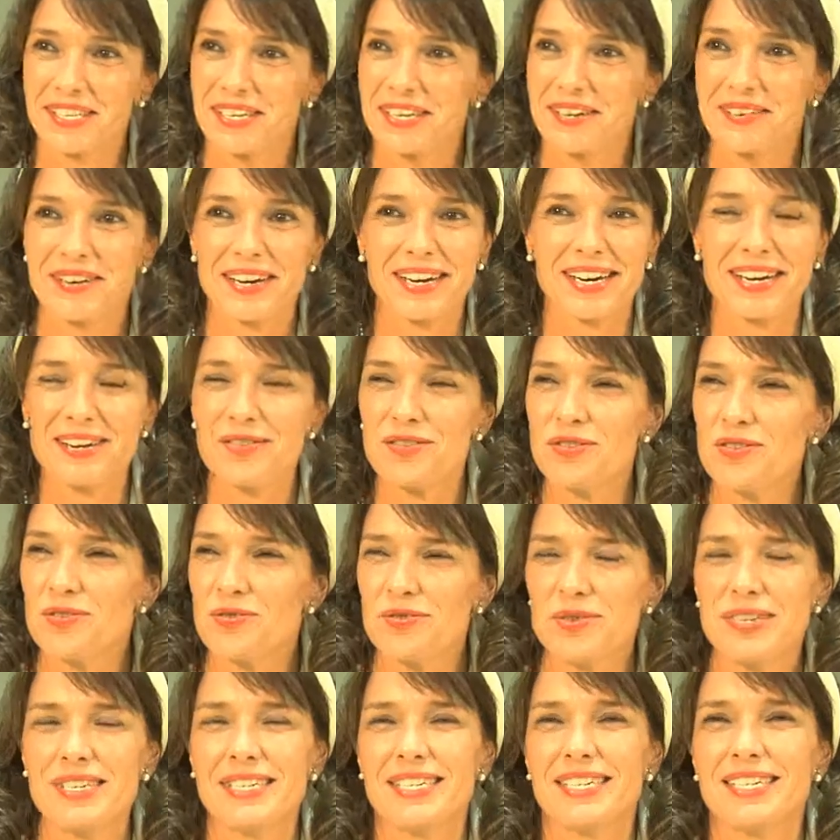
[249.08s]
trabajar con
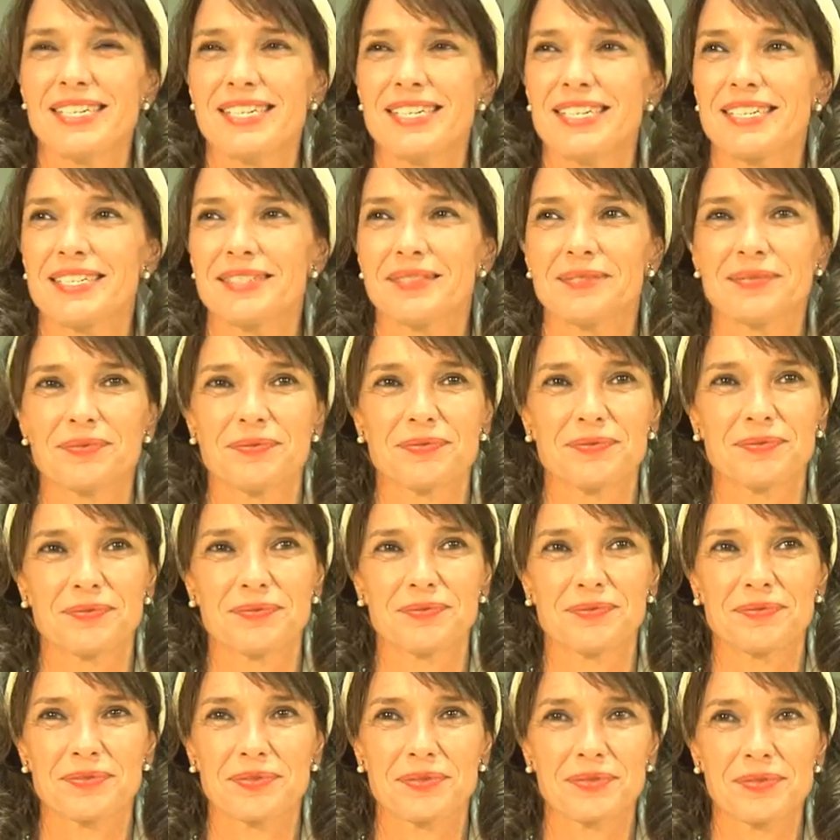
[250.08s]
Luis es
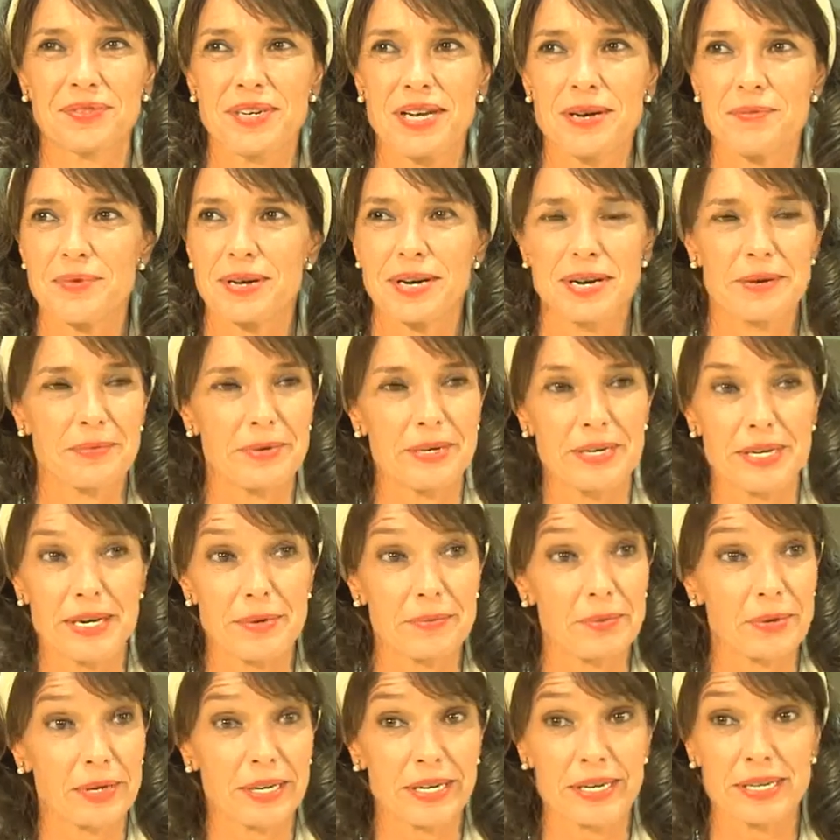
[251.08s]
una maravilla
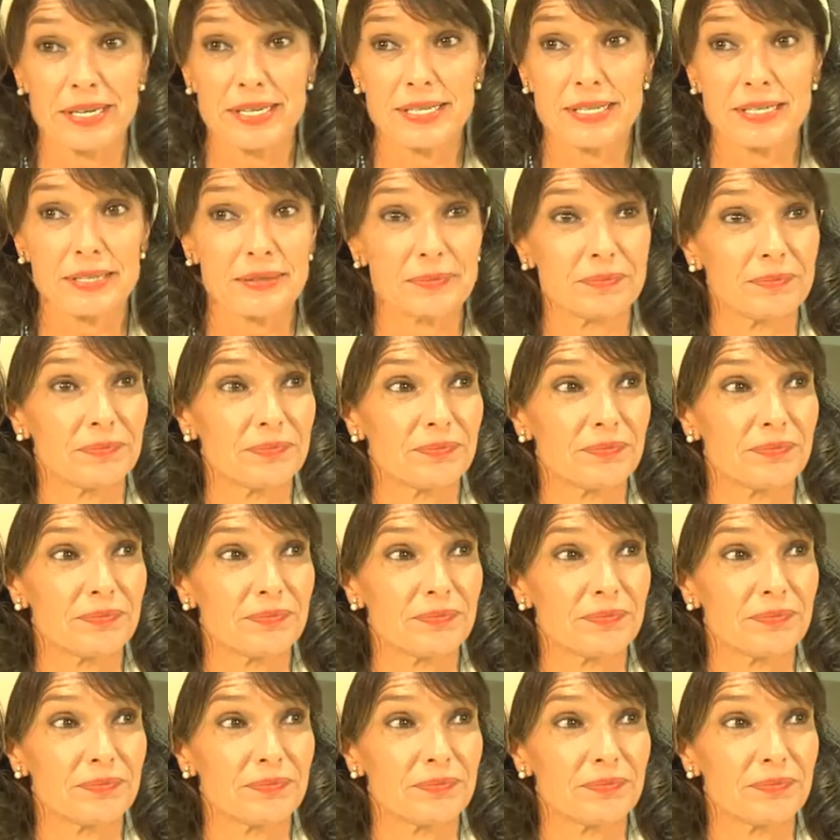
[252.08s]
porque es